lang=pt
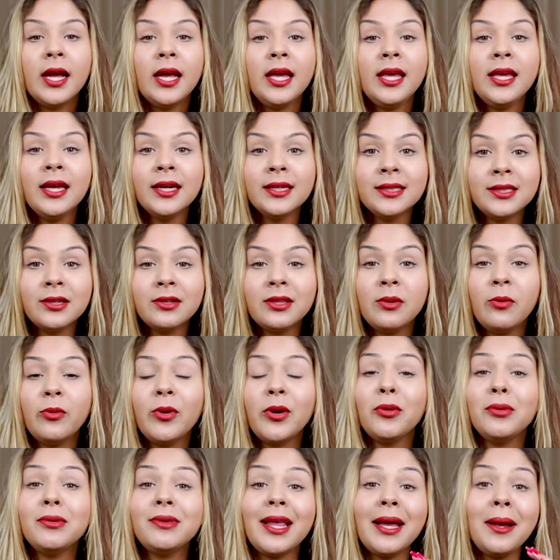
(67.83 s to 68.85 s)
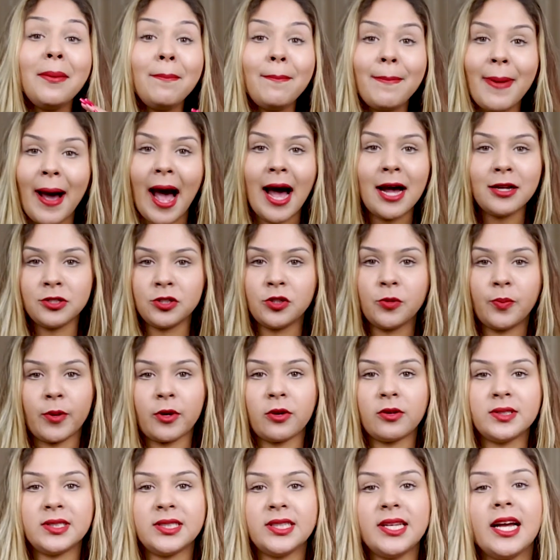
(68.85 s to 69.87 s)
E assim, eu demorei um tempasso para
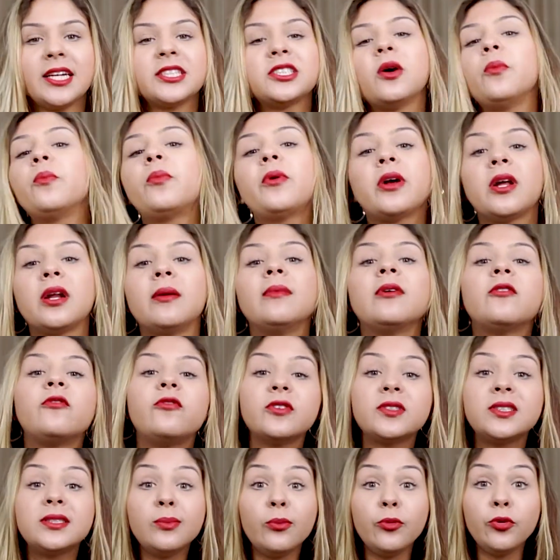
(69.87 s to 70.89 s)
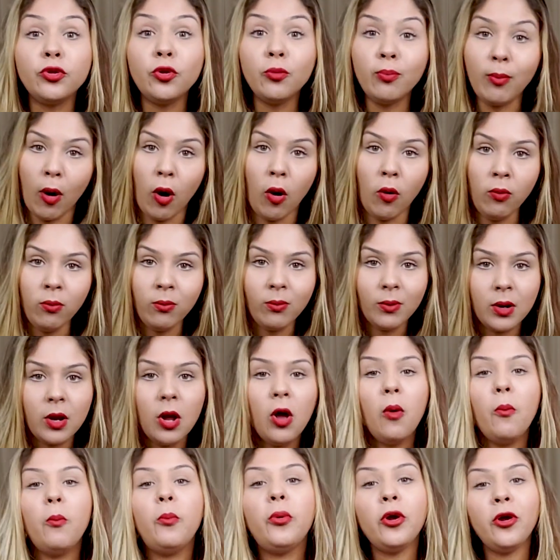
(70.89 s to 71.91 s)
conseguir achar um programa que fosse muito bom,
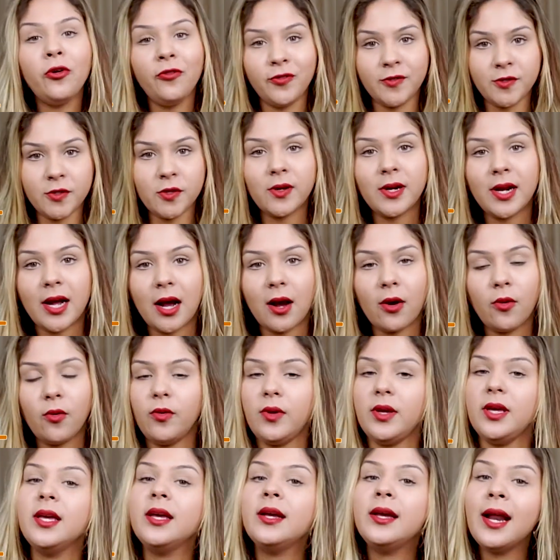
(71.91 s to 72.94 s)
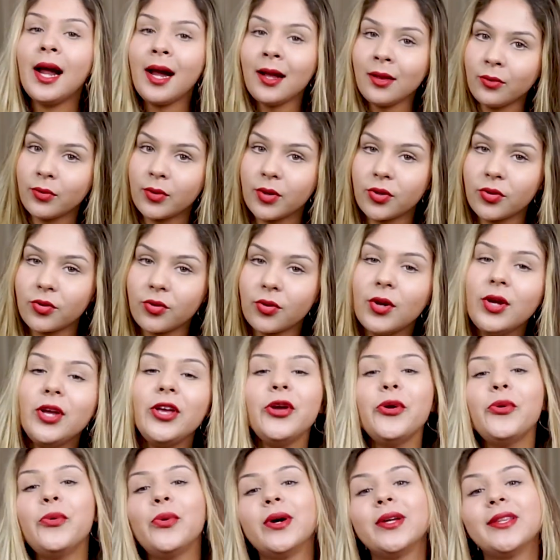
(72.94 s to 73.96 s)
profissional e gratuito.
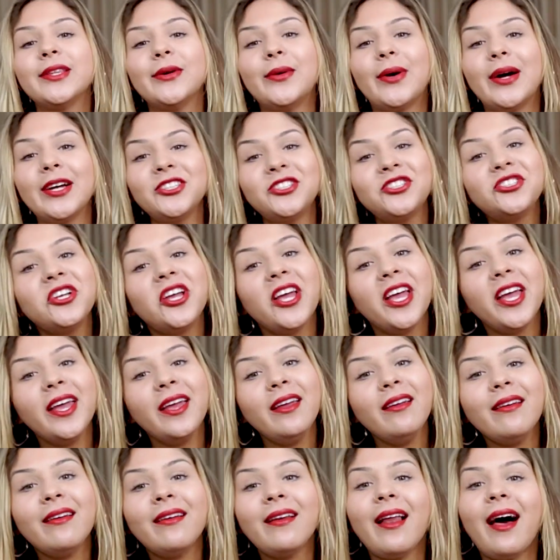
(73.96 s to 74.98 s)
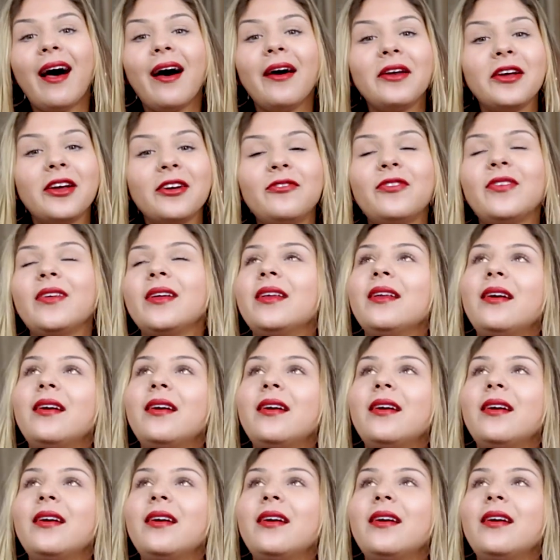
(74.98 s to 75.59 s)
E quando eu achei, claro que eu falei,